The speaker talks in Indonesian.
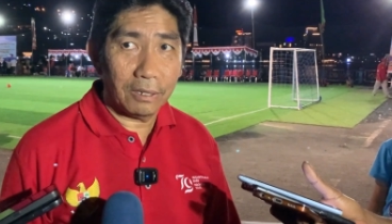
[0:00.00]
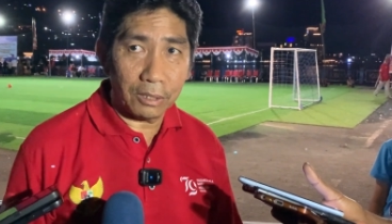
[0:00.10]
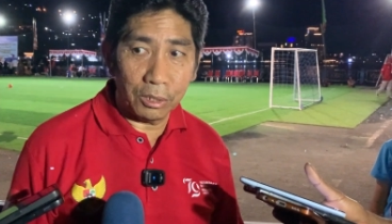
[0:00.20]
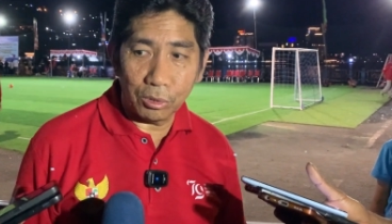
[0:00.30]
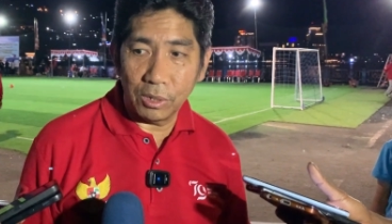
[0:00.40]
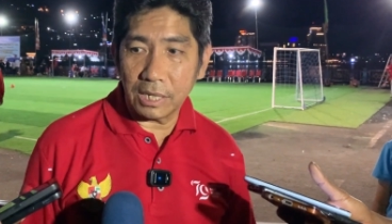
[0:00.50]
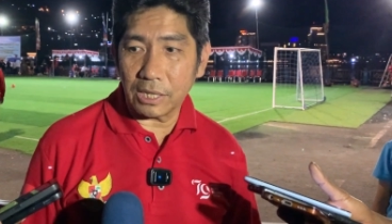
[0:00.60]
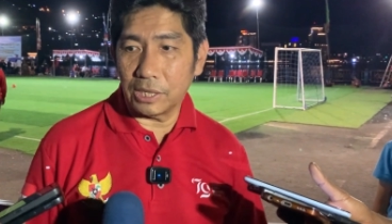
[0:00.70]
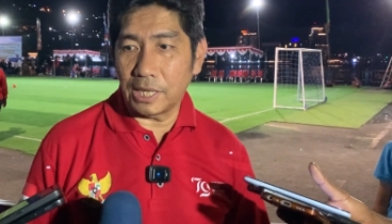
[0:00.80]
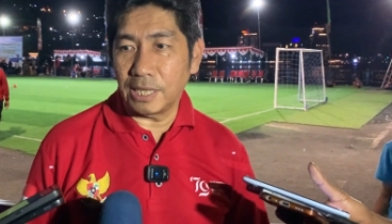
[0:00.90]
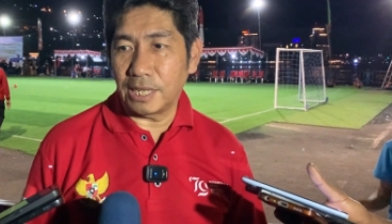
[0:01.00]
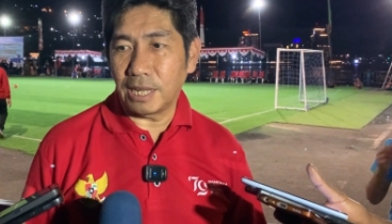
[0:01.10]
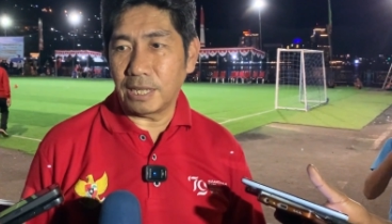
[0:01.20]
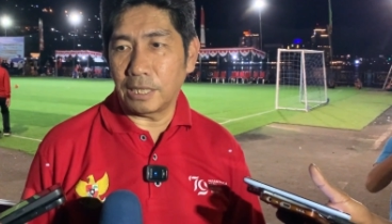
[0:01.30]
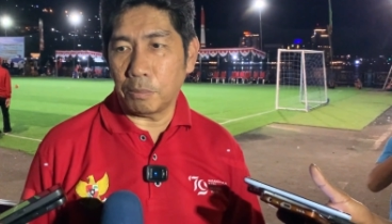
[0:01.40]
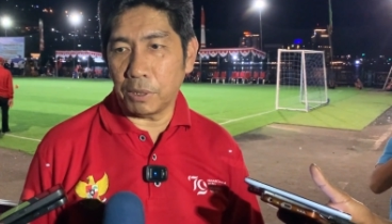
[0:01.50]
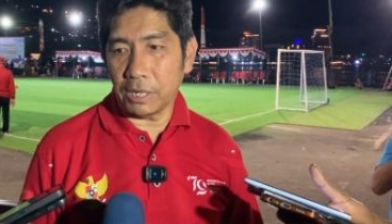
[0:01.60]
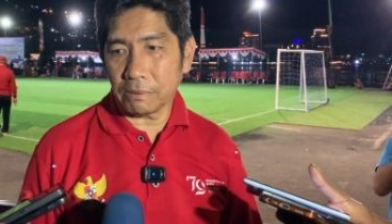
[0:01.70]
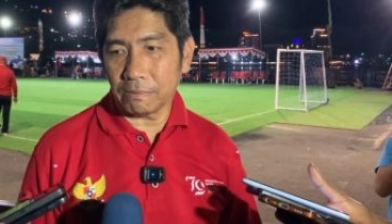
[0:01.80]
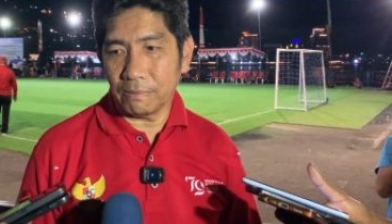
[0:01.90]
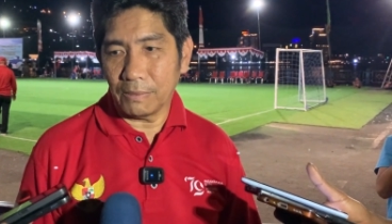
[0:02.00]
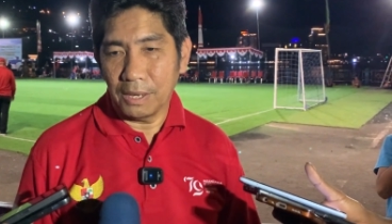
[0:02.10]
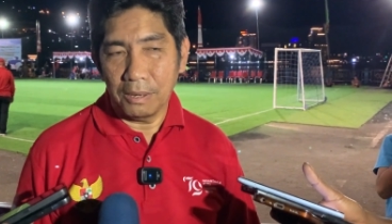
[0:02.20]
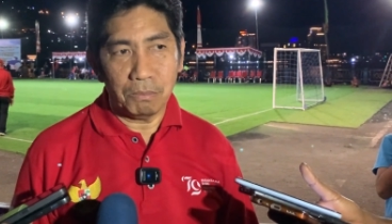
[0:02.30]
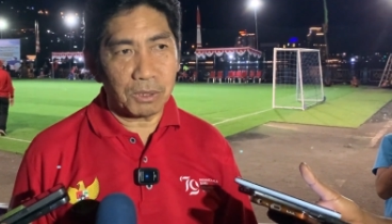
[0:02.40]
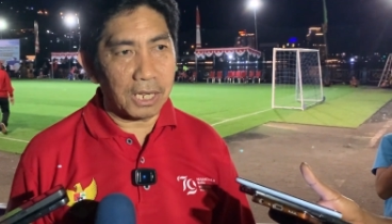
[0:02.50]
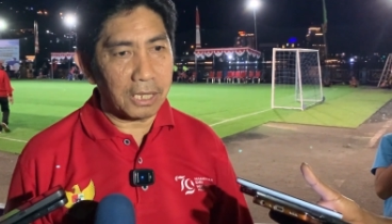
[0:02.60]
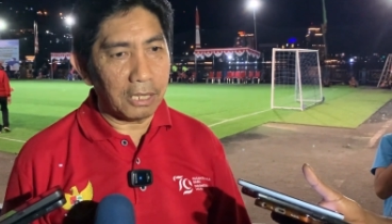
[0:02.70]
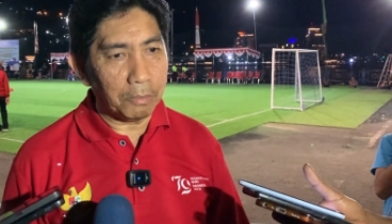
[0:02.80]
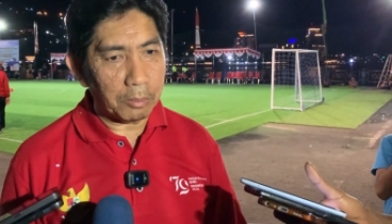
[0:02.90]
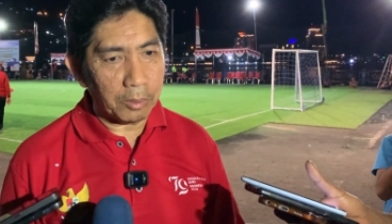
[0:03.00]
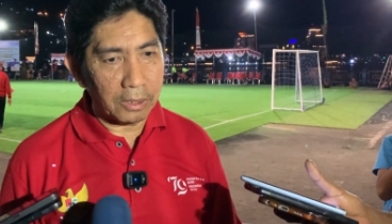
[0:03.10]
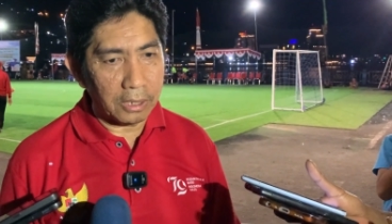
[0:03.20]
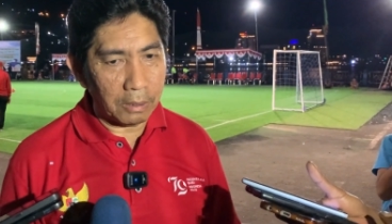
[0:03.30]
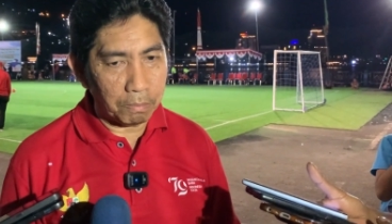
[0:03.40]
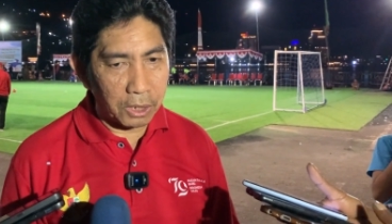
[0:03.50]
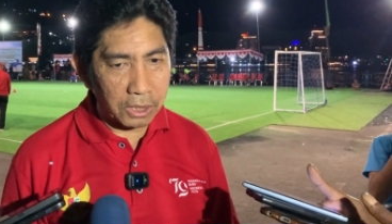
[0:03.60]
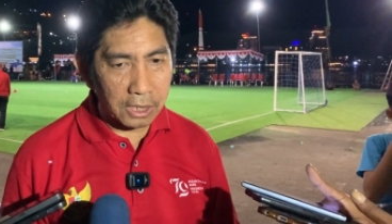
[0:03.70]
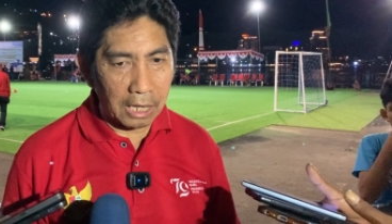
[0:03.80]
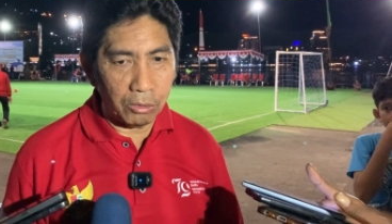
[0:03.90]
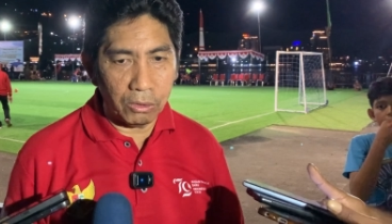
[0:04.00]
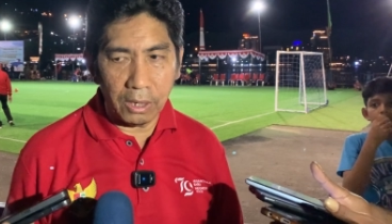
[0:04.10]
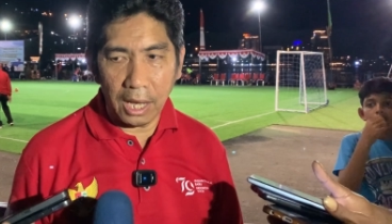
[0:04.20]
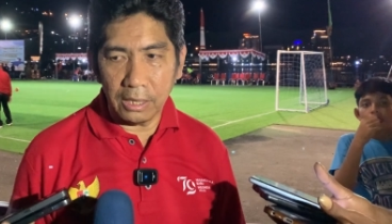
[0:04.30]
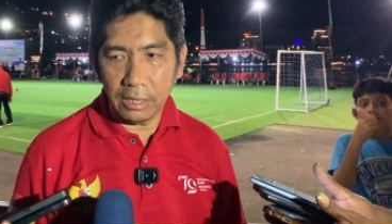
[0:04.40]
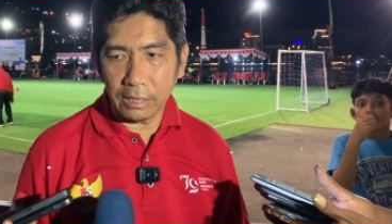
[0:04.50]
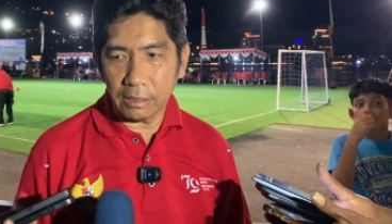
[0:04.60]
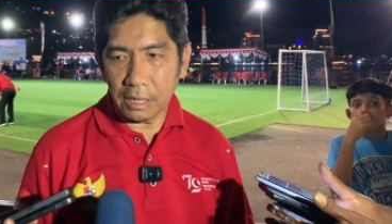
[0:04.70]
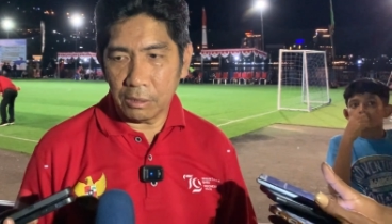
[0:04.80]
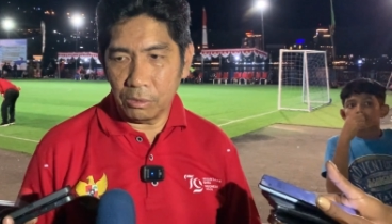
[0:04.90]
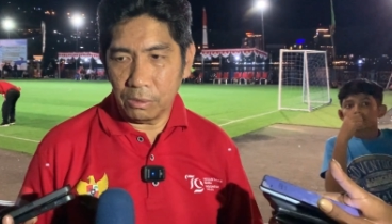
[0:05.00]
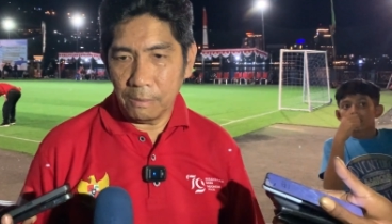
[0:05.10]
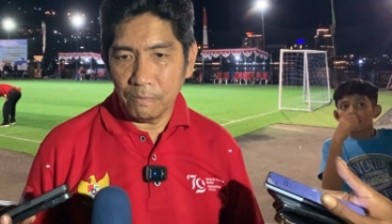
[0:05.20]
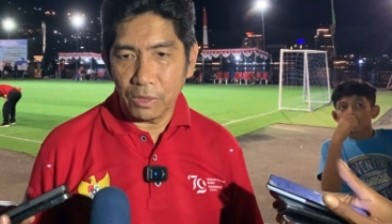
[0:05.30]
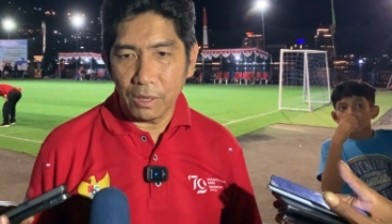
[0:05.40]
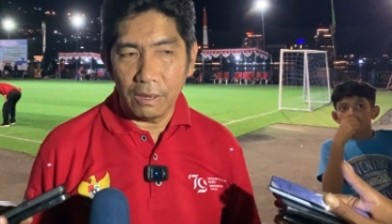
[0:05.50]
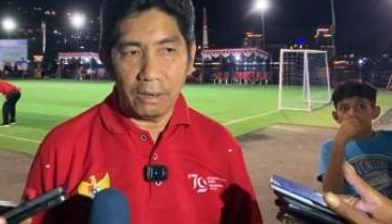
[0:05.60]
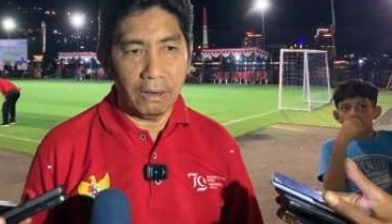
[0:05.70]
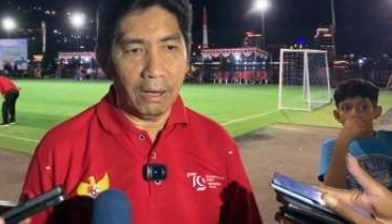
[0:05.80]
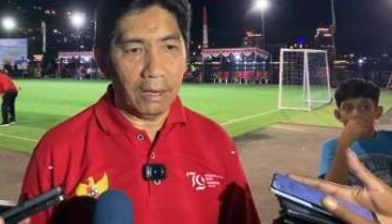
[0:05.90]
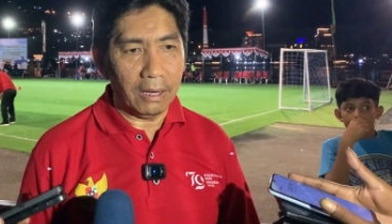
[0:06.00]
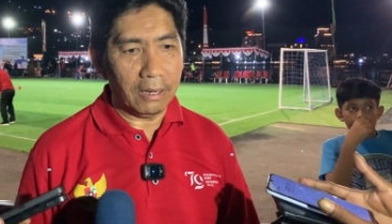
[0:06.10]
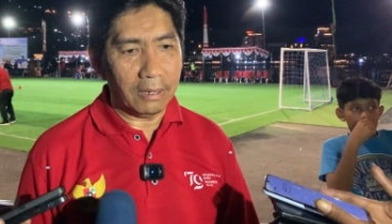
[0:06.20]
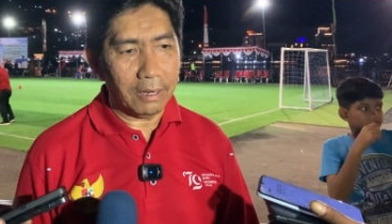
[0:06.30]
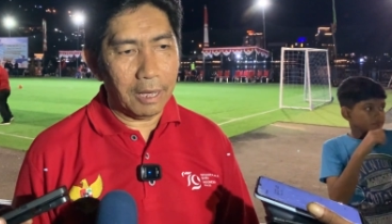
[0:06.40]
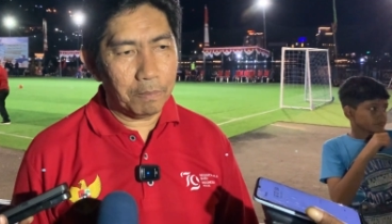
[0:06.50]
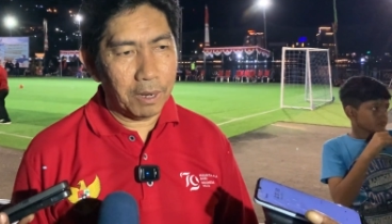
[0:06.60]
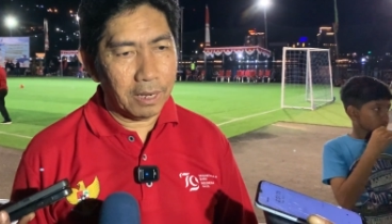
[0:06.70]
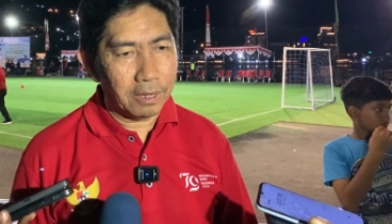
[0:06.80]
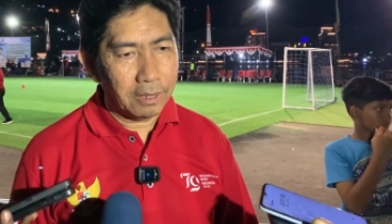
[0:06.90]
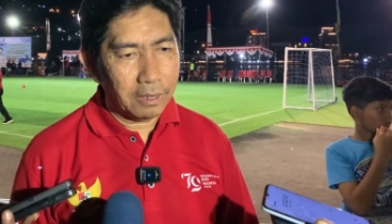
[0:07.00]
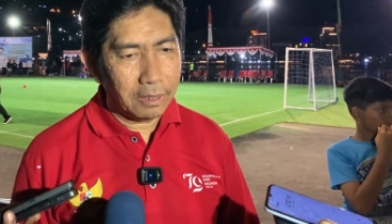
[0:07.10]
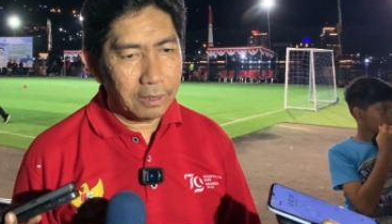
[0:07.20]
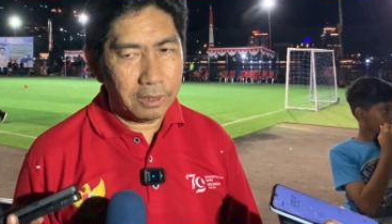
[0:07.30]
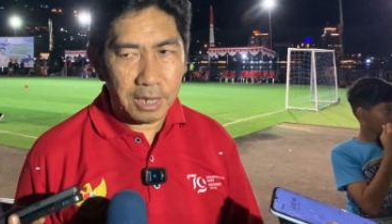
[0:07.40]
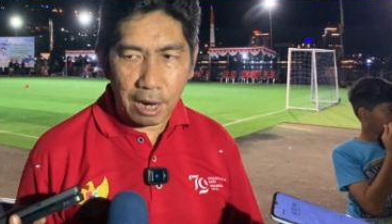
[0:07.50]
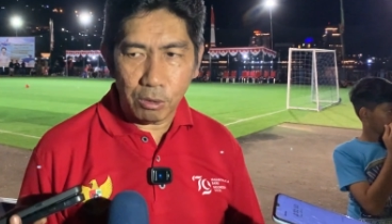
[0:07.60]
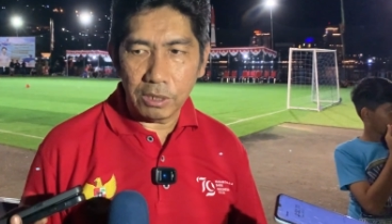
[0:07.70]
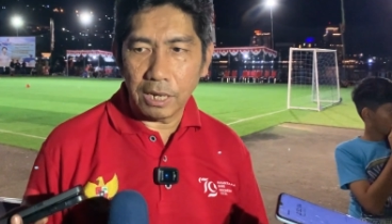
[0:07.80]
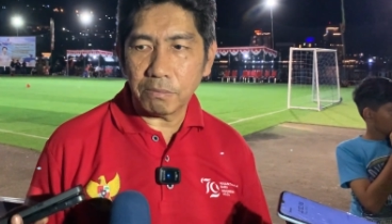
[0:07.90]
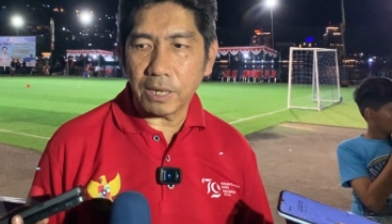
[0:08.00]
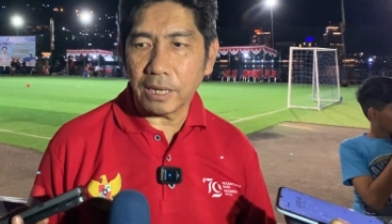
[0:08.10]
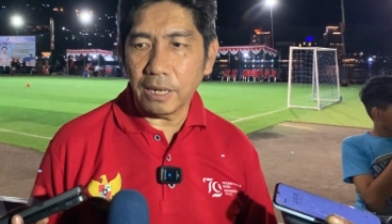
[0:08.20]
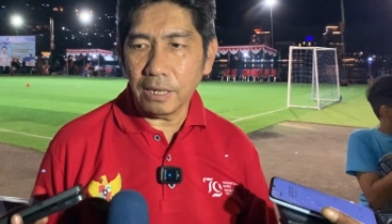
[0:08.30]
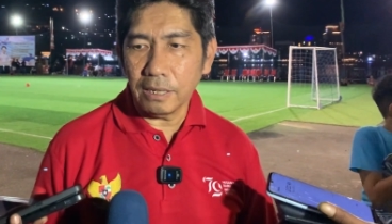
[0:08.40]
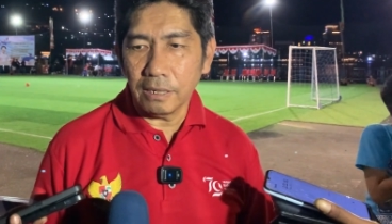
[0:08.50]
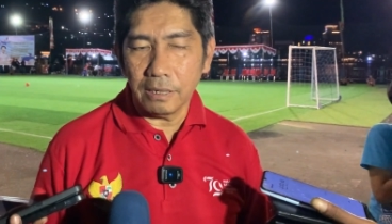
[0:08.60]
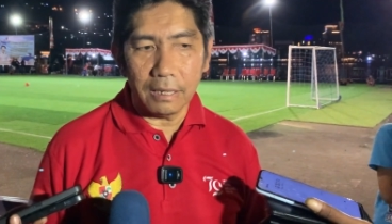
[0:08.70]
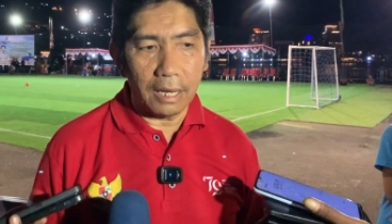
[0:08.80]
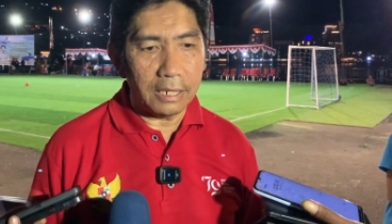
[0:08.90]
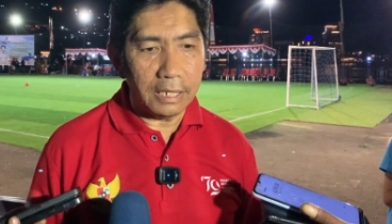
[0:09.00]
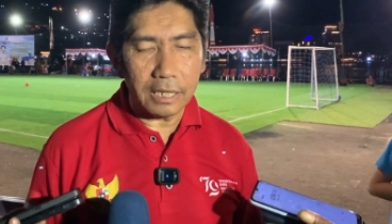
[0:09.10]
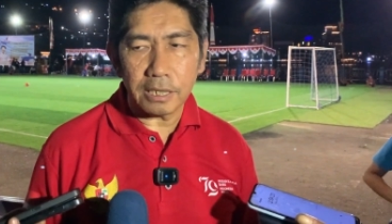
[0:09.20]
lingkungan kerjanya DPR merasa DPR, DPR terlalu elit terlalu uh, apa jauh dan mereka nah, ini